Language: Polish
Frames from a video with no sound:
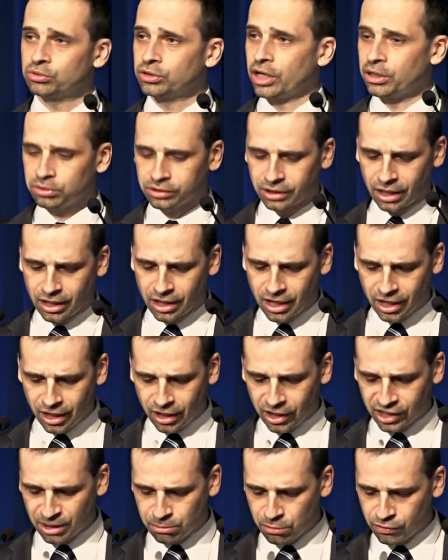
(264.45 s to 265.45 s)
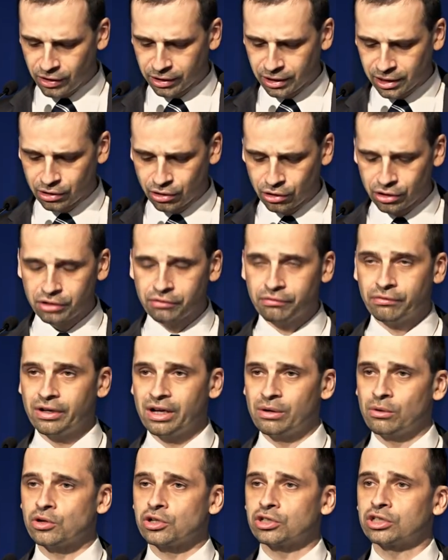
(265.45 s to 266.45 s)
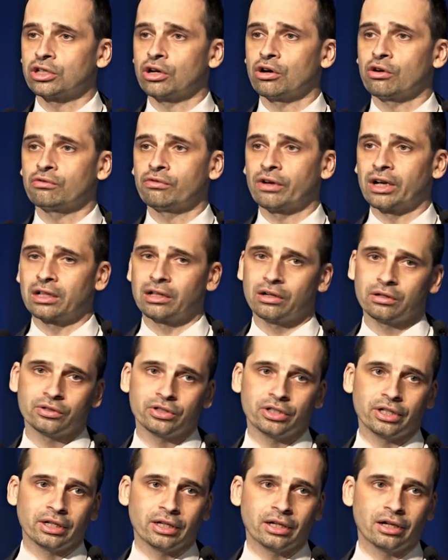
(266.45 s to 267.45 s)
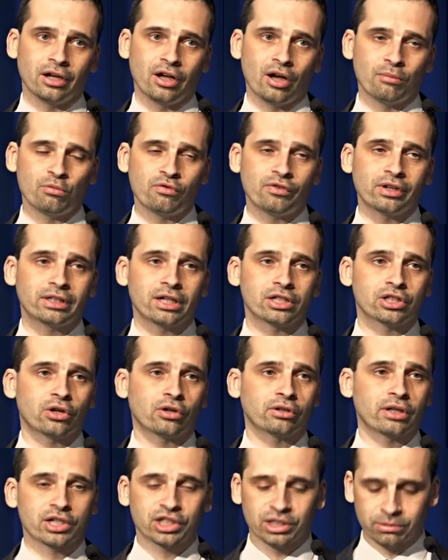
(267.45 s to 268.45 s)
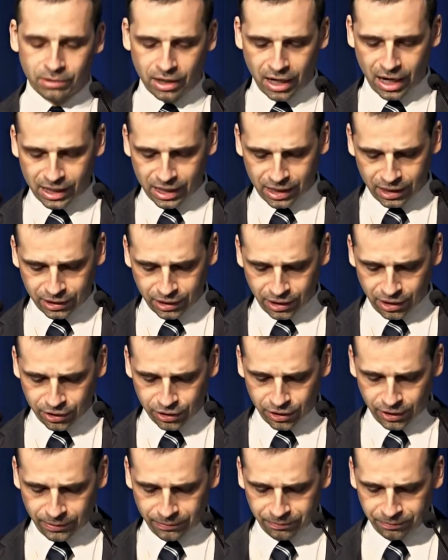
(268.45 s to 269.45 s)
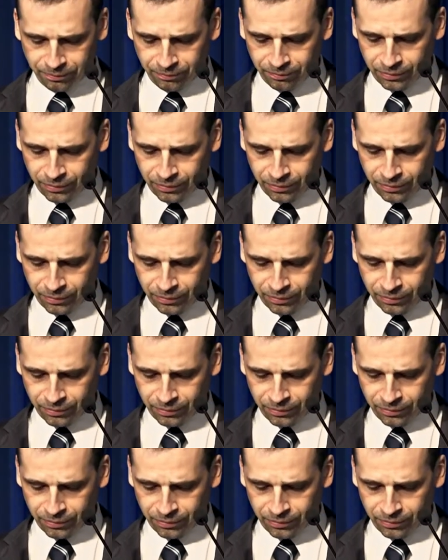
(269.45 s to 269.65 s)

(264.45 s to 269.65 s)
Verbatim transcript: I tutaj nie mówię tylko i wyłącznie o wyglądzie, mówię też o naszym charakterze.